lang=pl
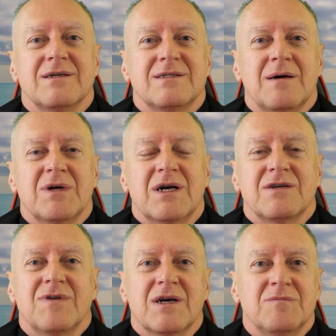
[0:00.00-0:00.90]

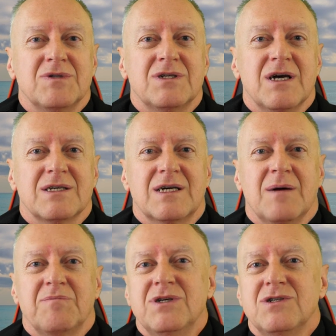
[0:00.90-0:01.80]
zamykać w jakimś
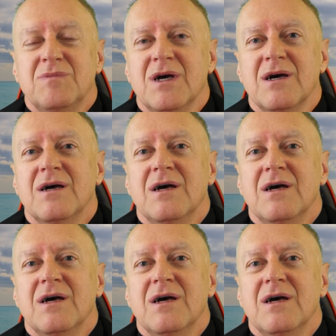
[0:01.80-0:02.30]
eskapizmie,